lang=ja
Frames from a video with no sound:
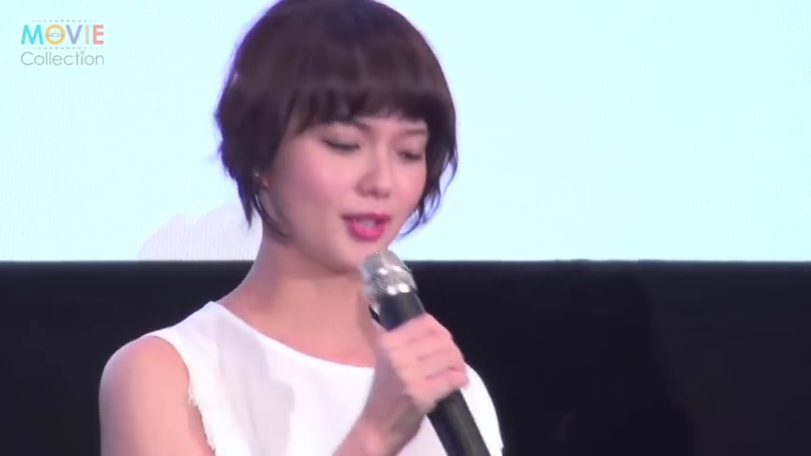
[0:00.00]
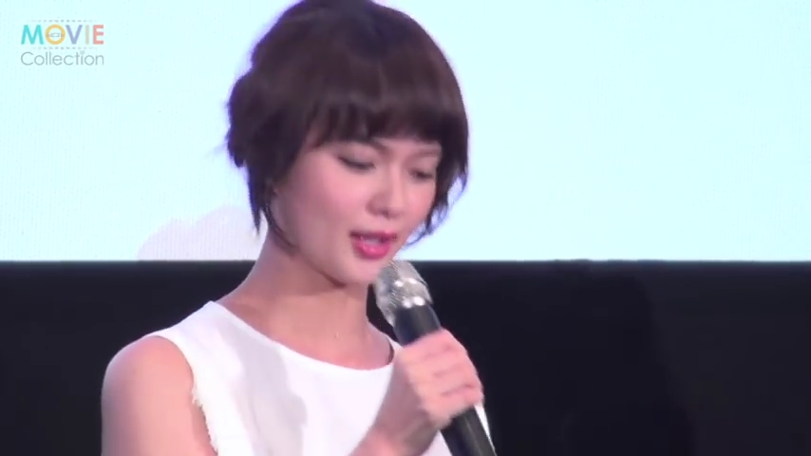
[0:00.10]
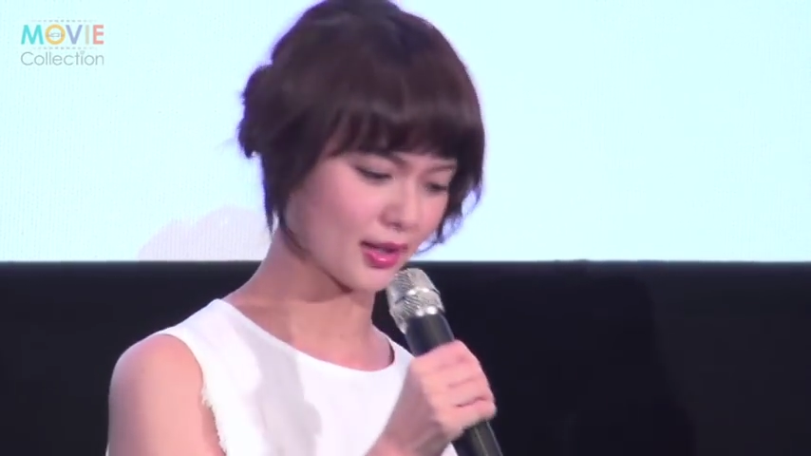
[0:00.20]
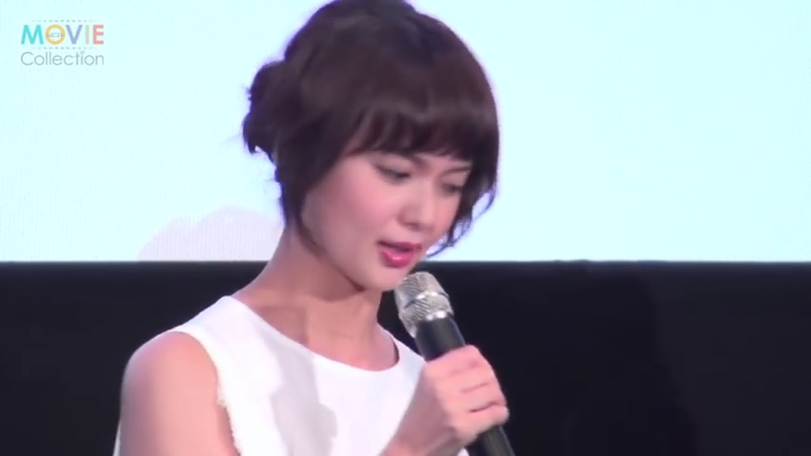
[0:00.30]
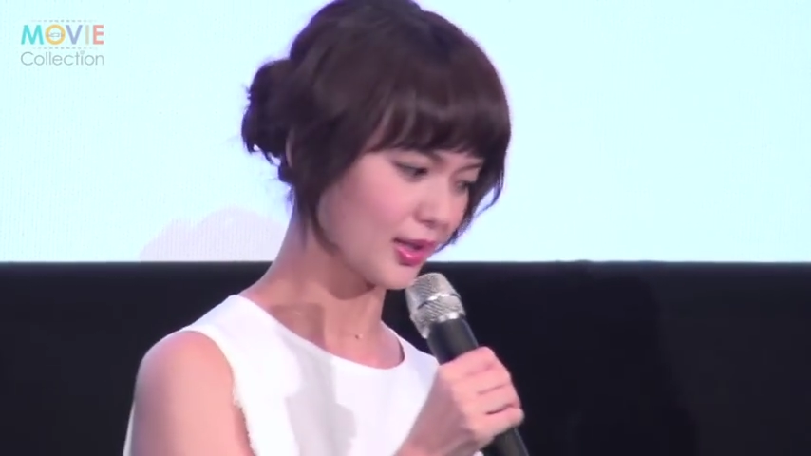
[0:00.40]

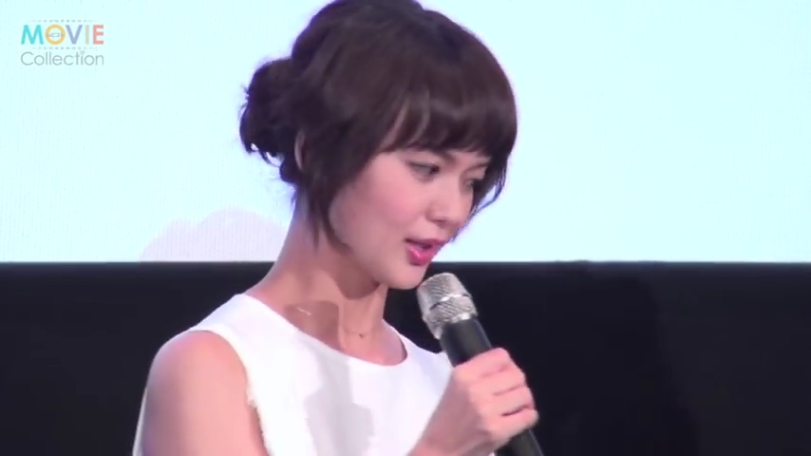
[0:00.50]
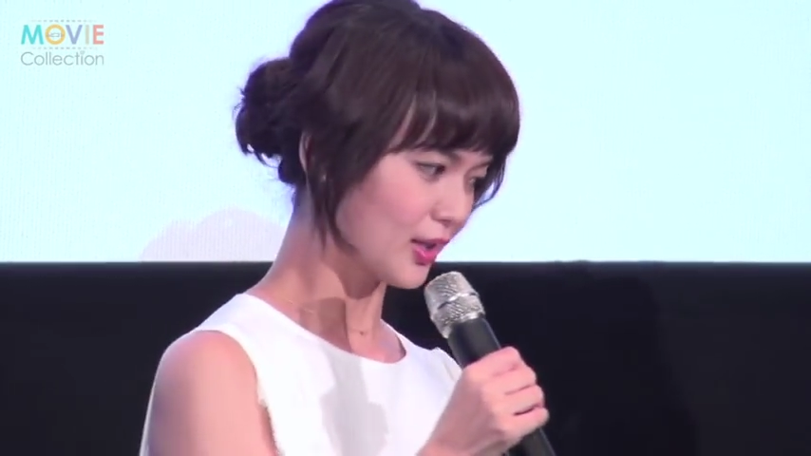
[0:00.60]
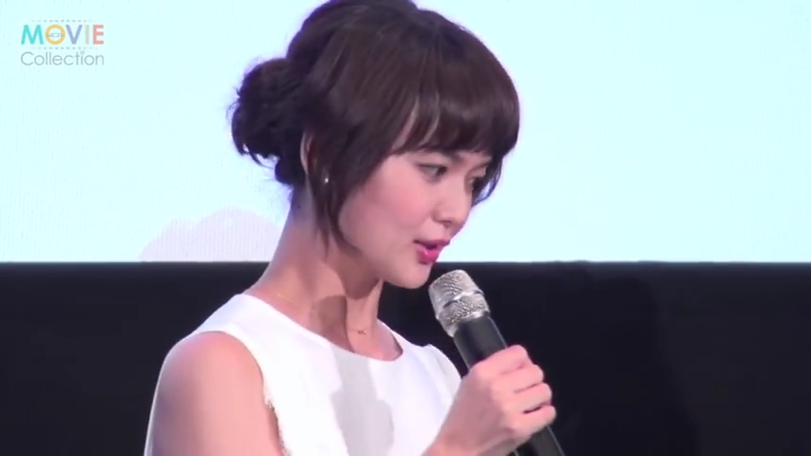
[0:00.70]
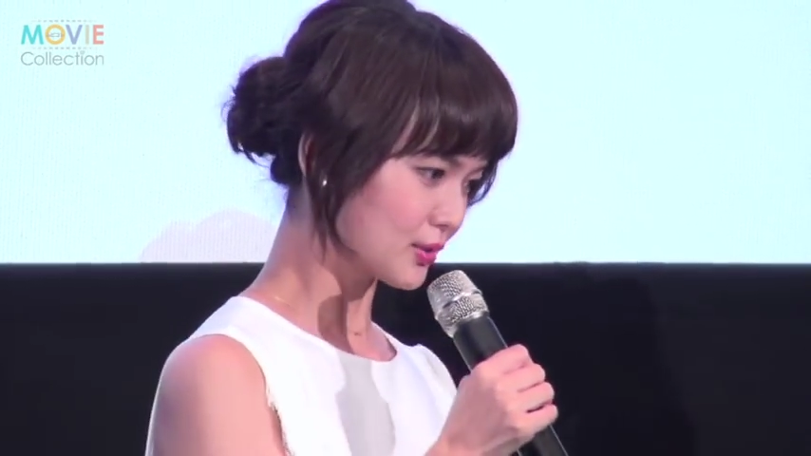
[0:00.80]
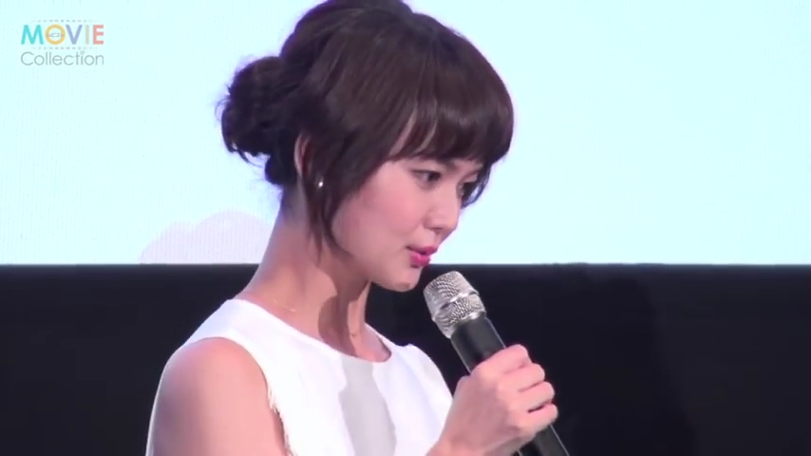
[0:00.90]
で
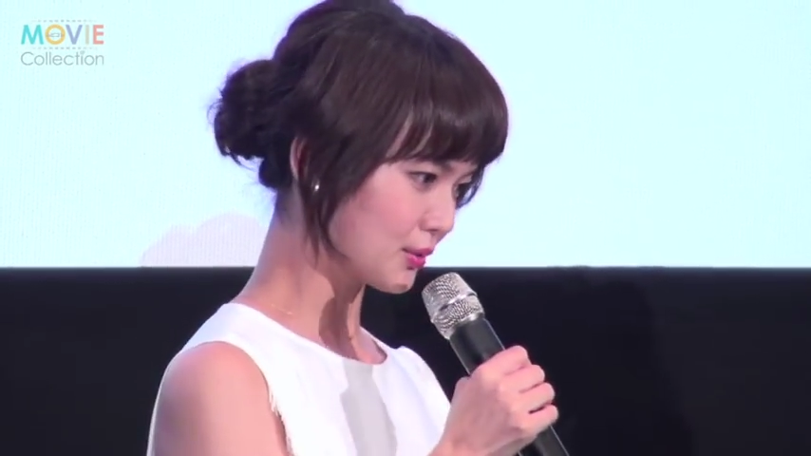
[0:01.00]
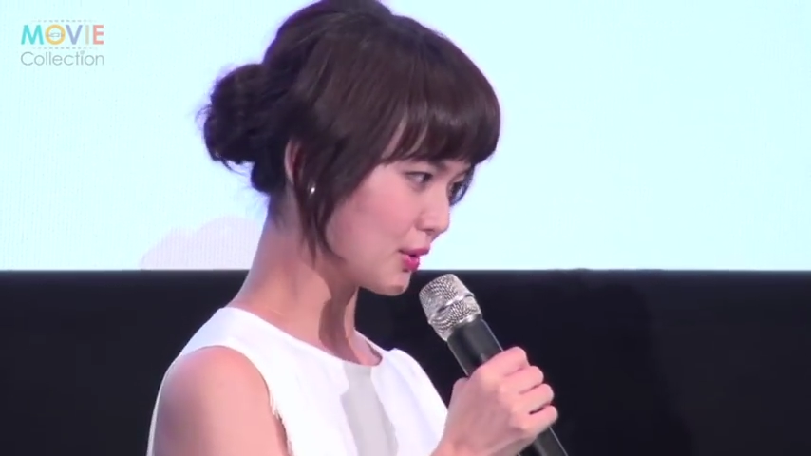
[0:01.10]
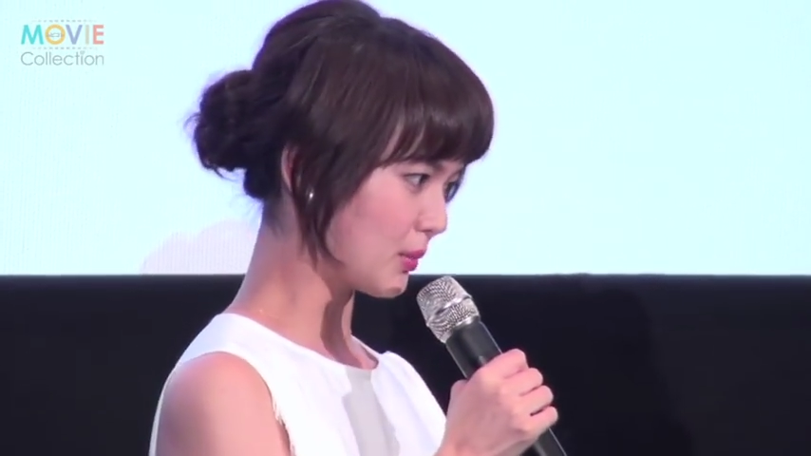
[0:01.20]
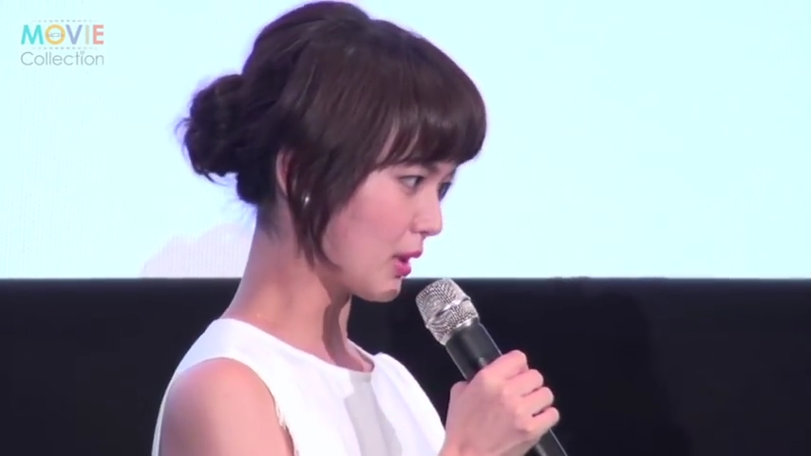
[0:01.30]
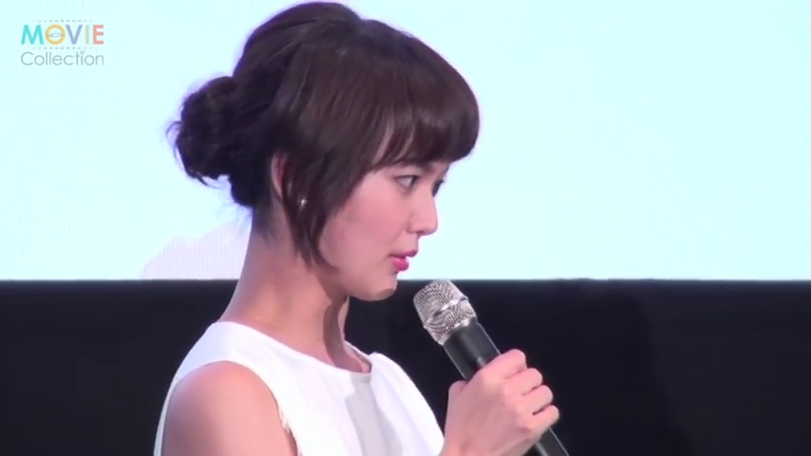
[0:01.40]
そういう
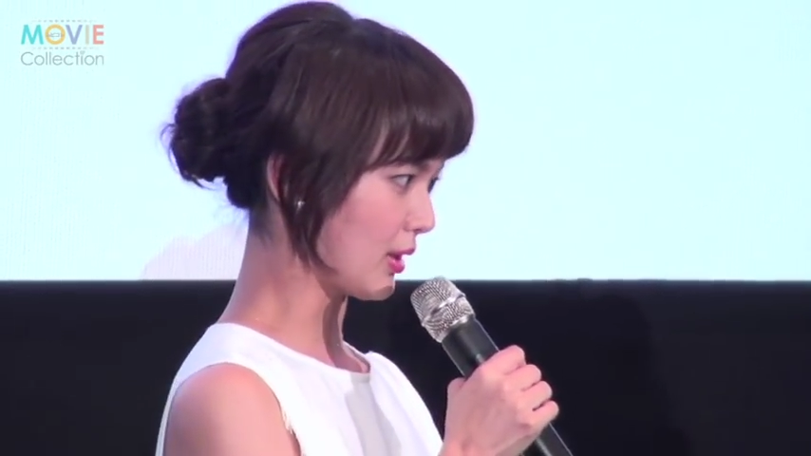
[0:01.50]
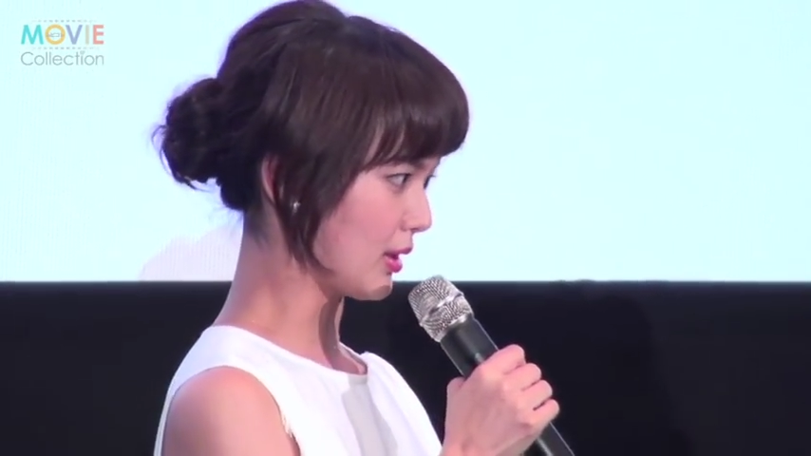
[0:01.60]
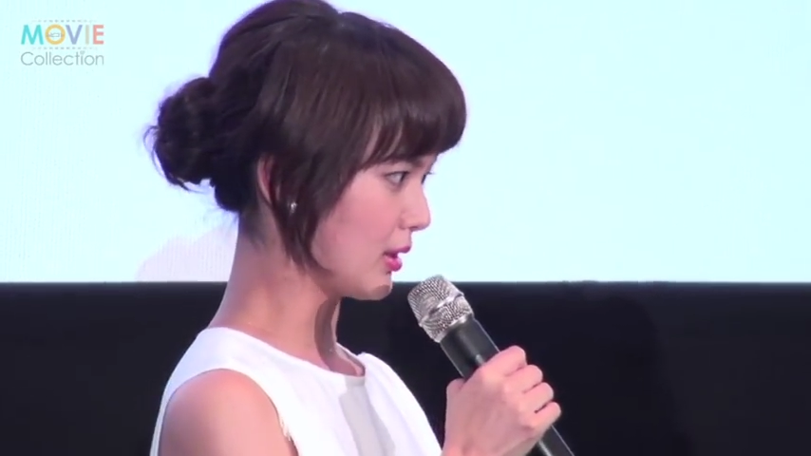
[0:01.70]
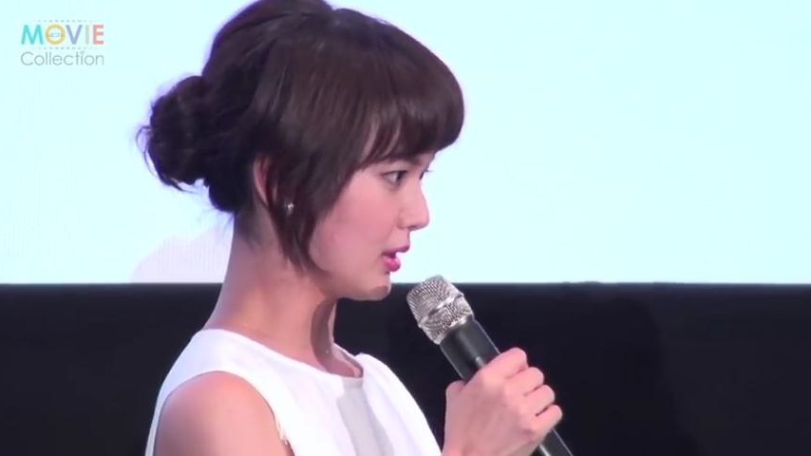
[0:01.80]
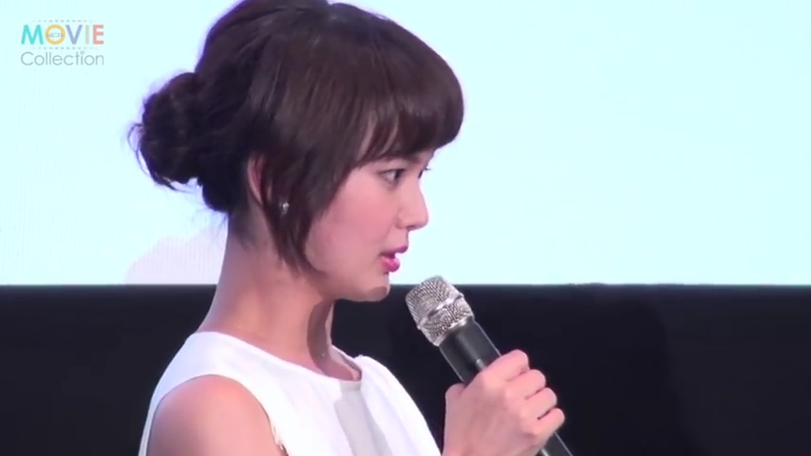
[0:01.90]
意味では